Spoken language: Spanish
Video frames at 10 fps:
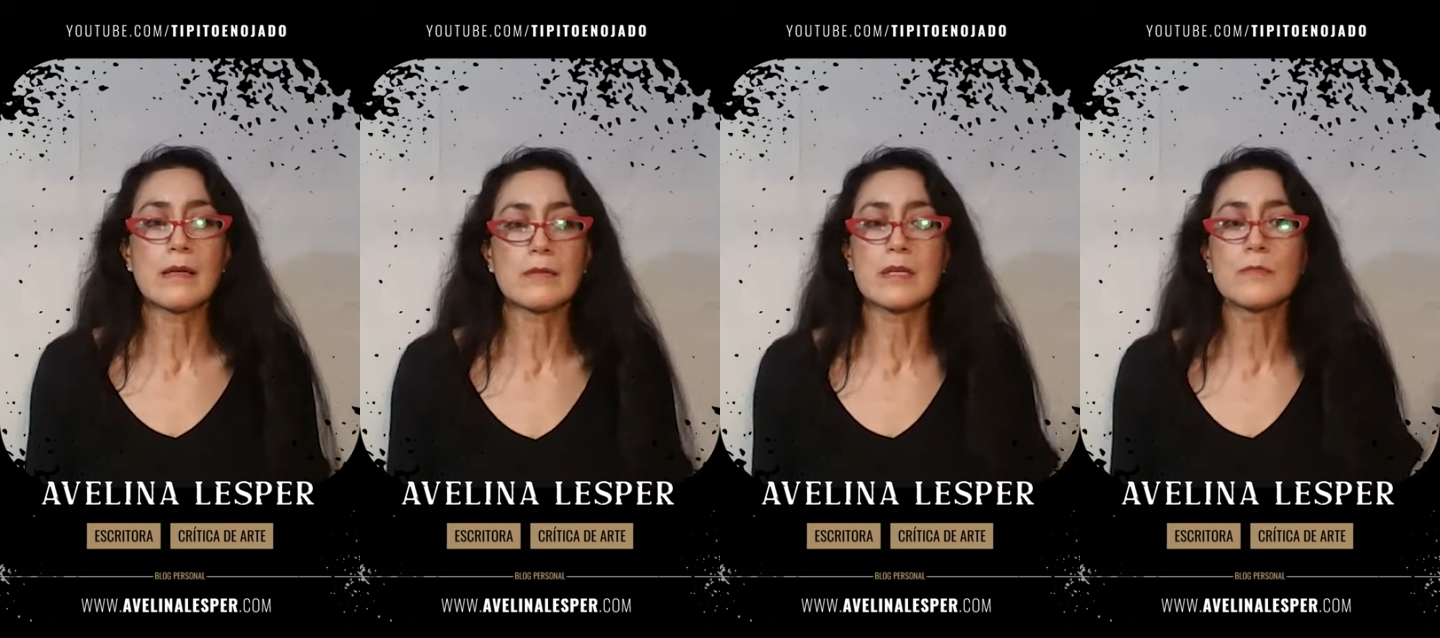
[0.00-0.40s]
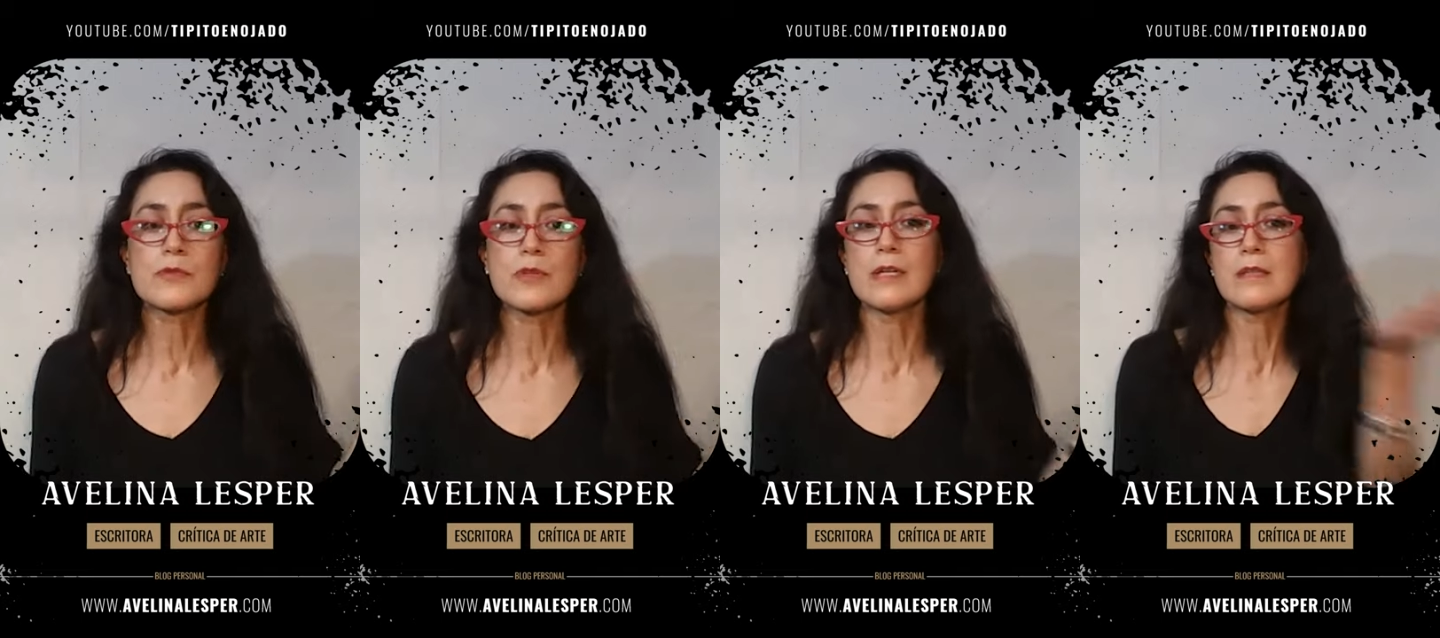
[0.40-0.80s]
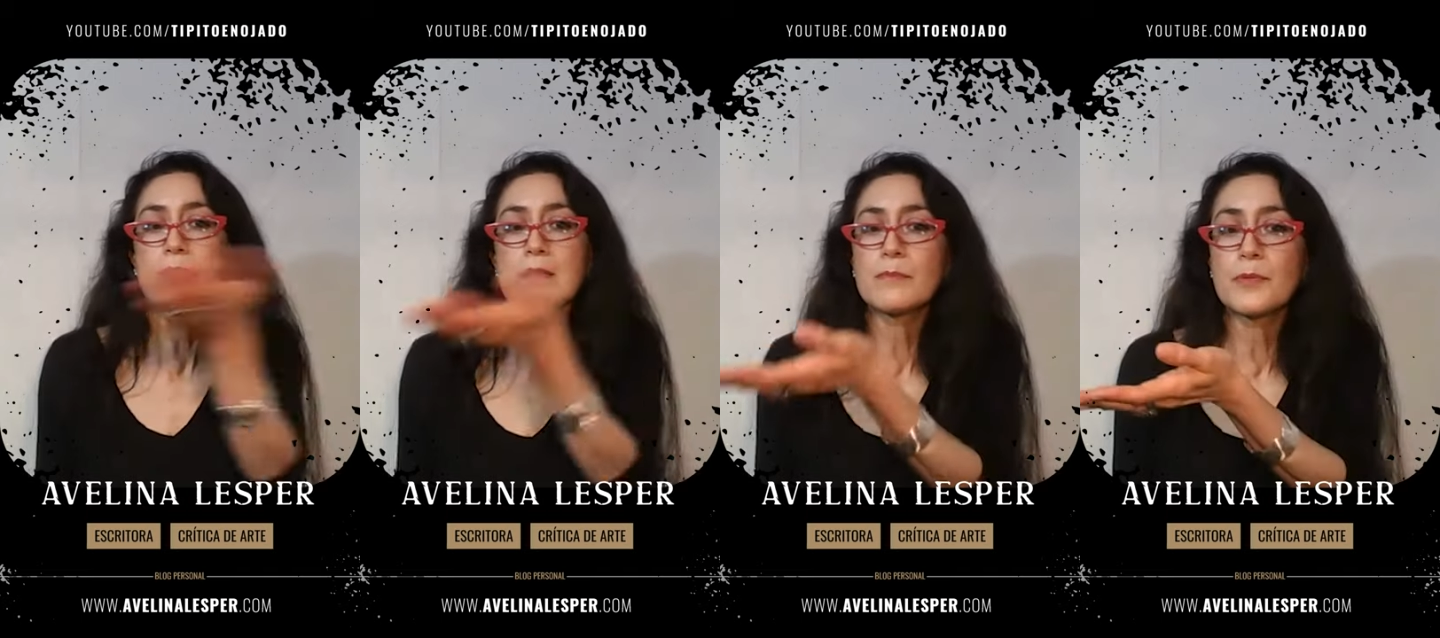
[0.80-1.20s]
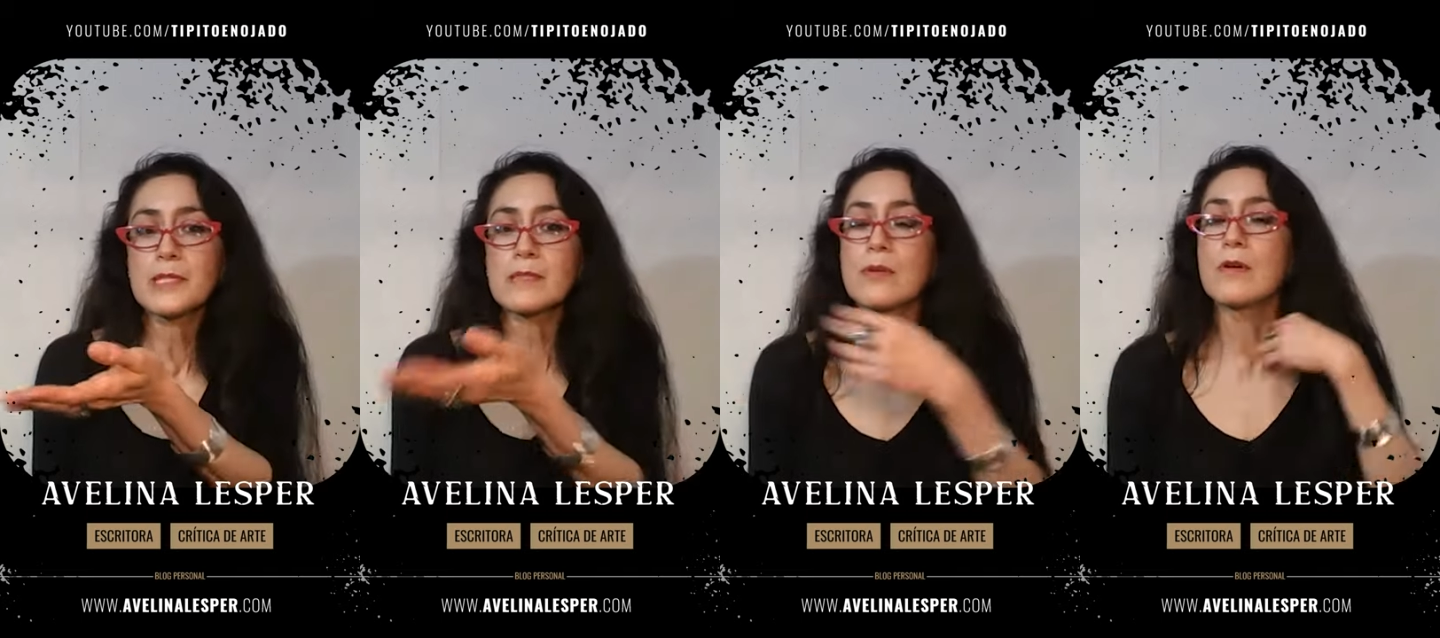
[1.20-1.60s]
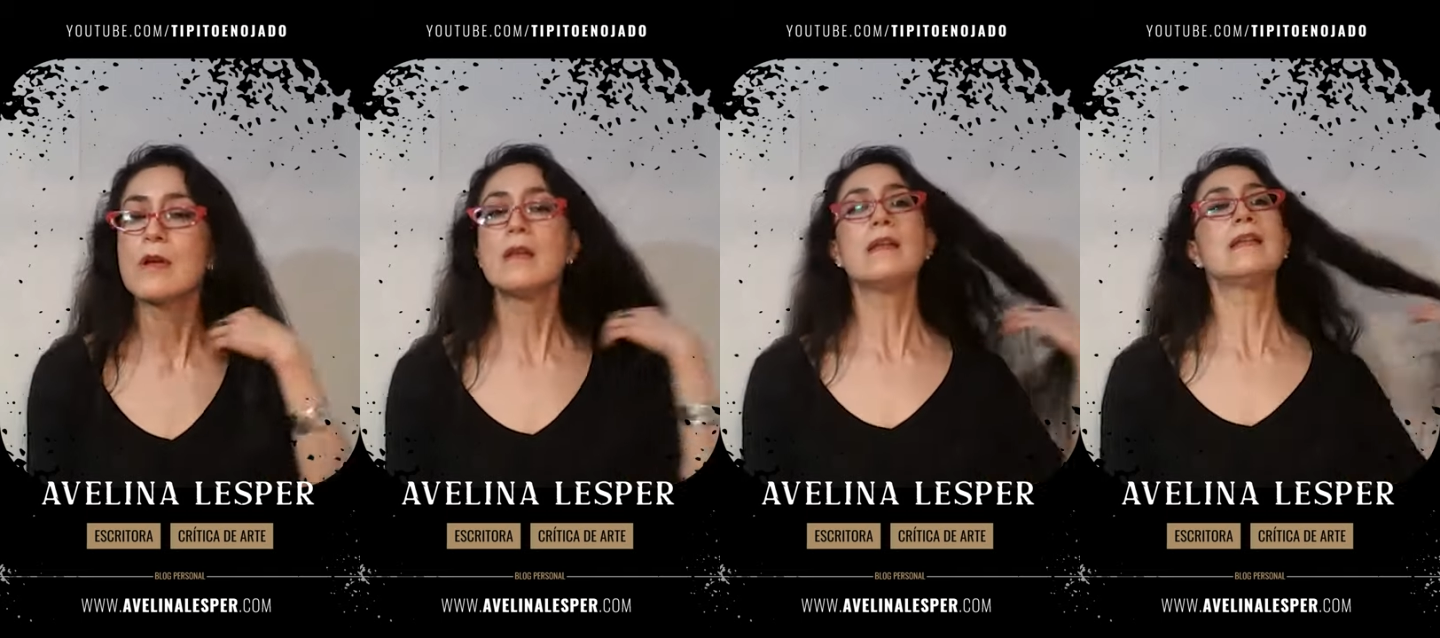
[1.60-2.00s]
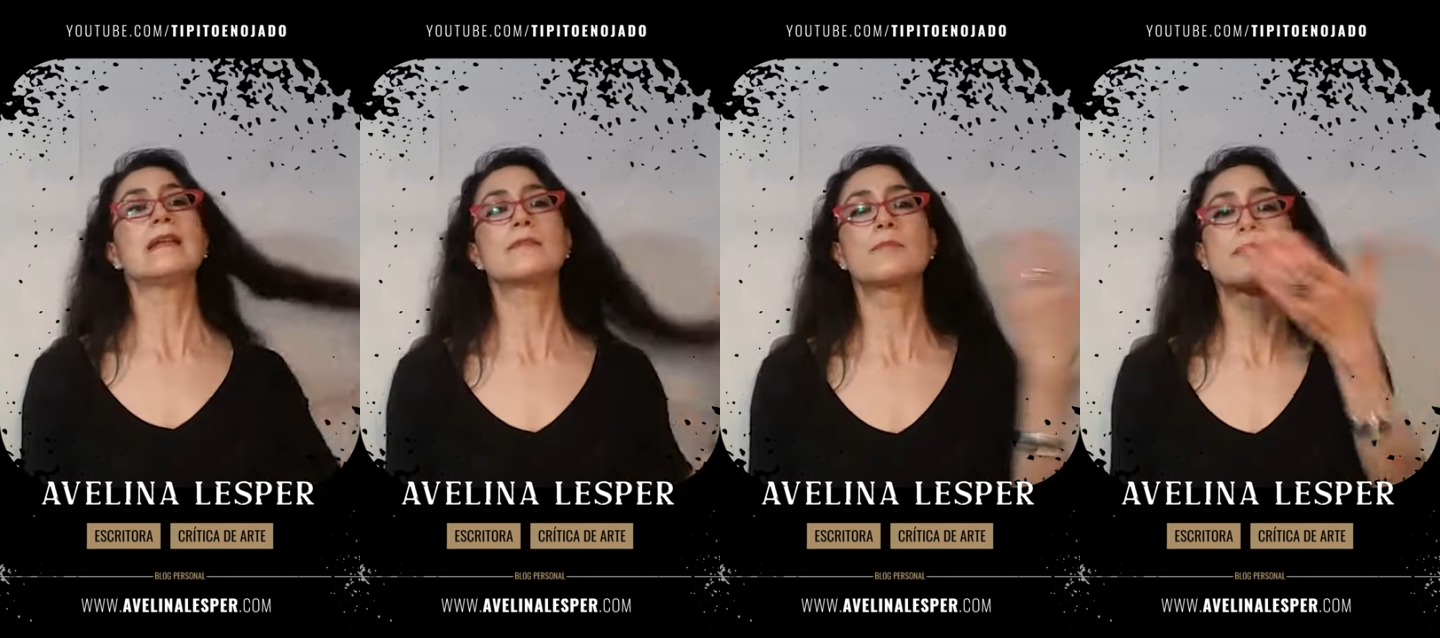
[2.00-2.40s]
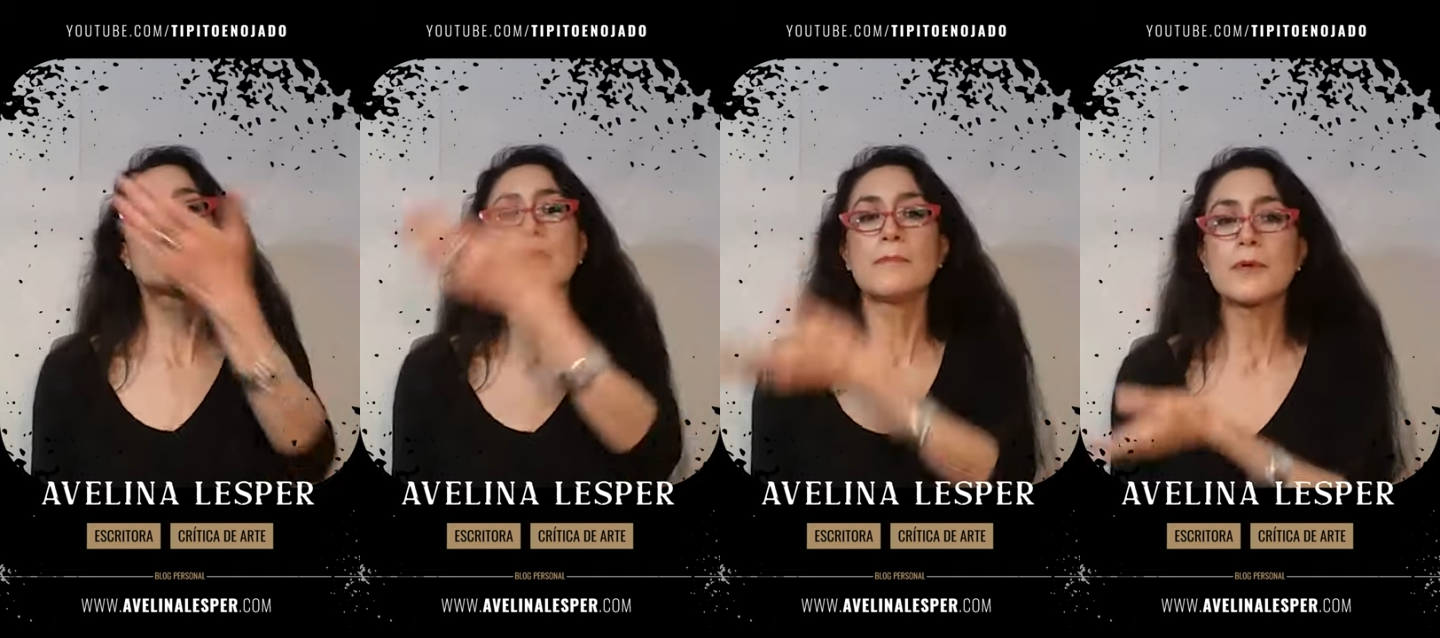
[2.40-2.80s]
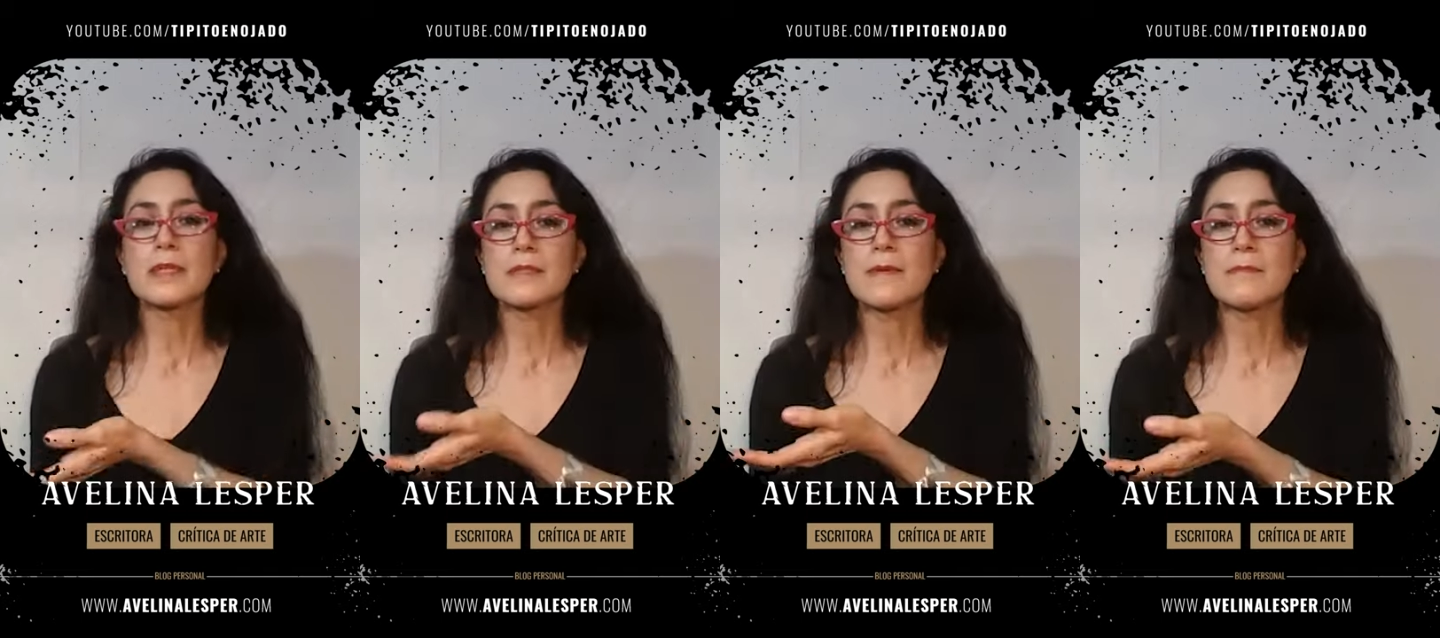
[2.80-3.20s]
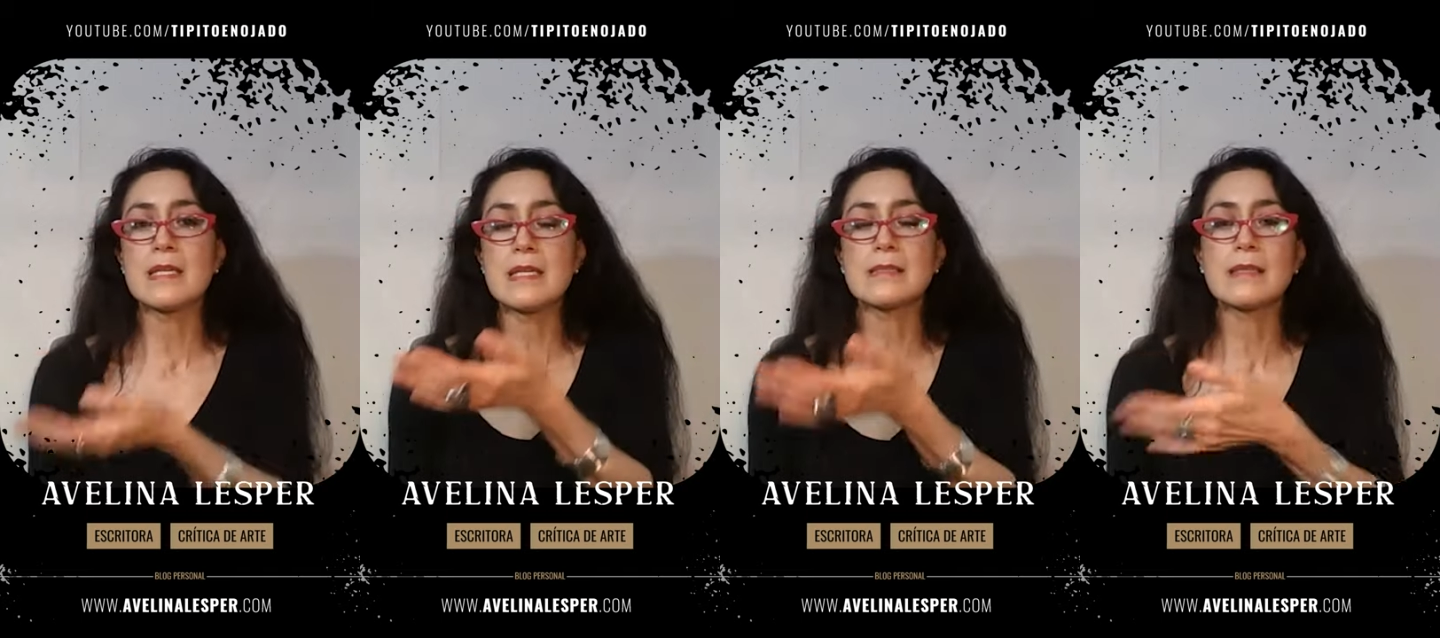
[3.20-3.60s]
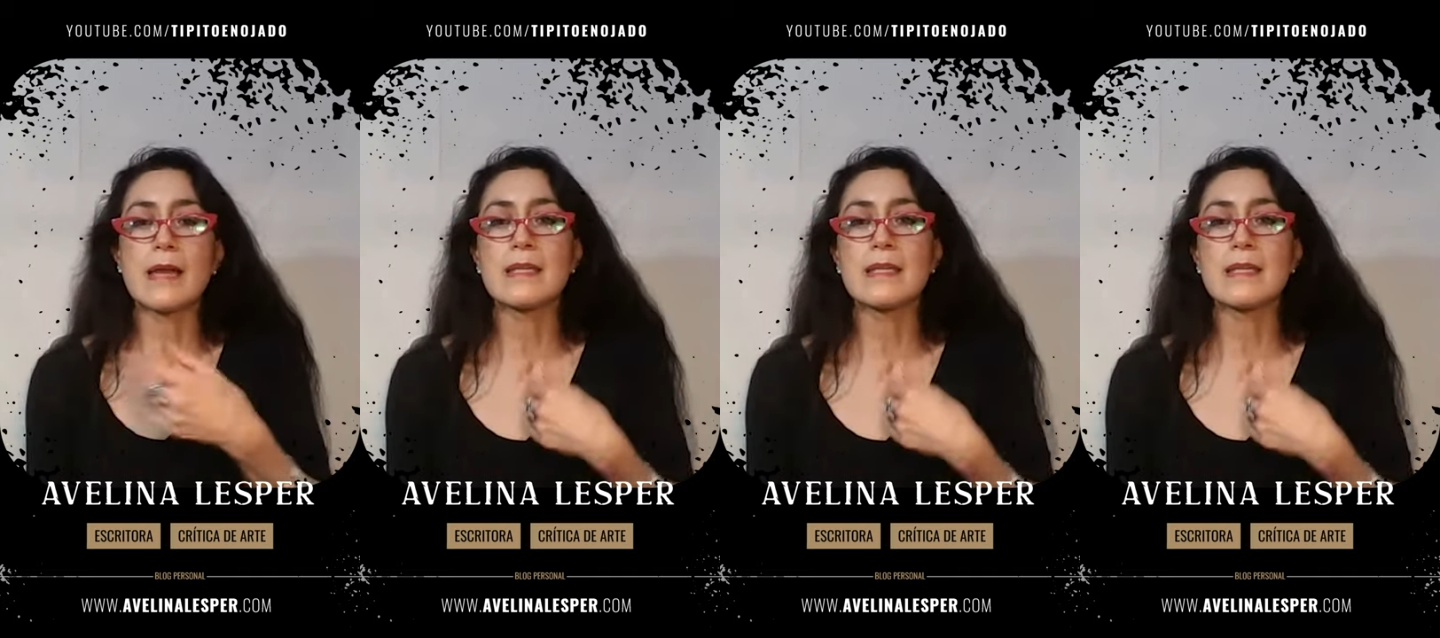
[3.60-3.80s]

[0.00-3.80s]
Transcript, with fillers: el museo le dio el puesto la exposición porque es feminista